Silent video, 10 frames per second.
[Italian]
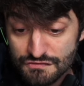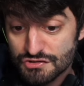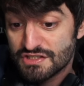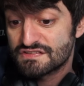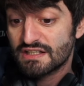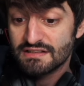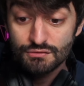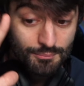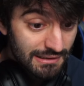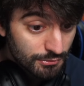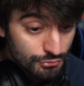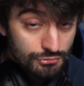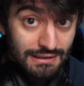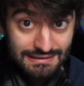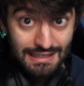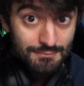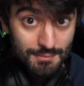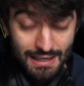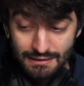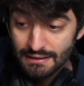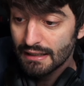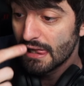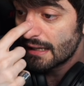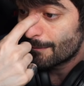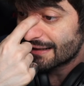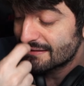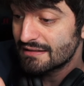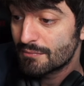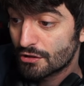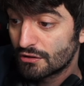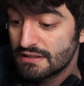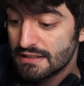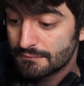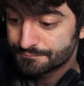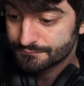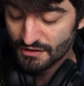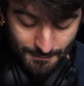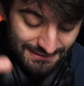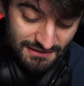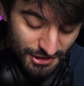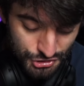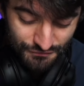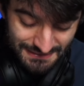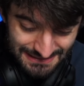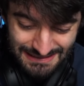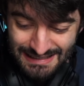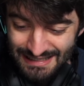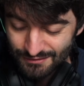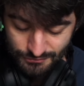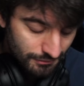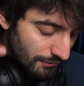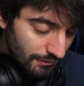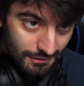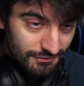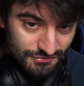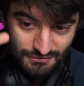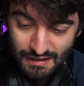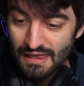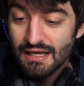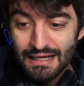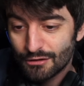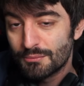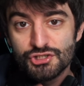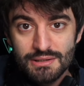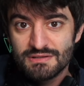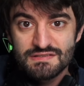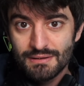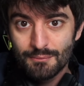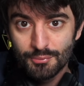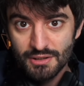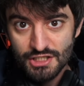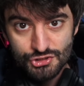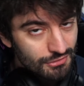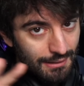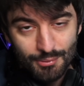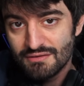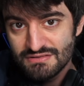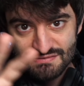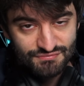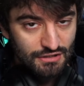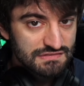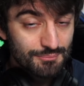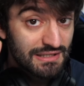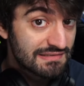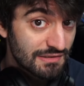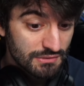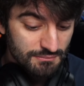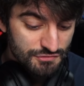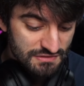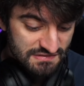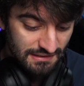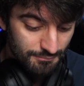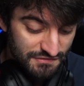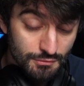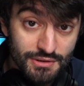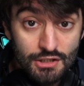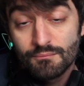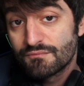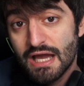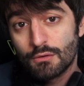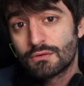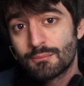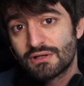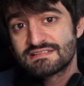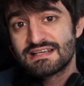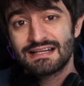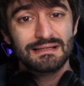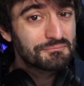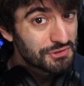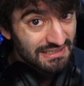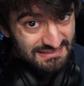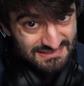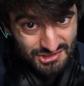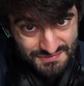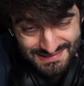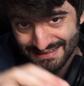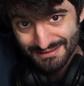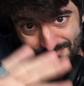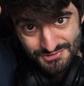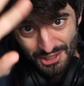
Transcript: Just Chatting dove parliamo di tutto anche di anime e manga, martedì, mercoledì, eh, martedì, giovedì, uh, sono, eh, ah, cominceremo a streamare a pomeriggio, ora poi vi farò sapere, seguitemi su Instagram per scoprirlo. Vi auguro una buona serata, United States of Zerga, ciao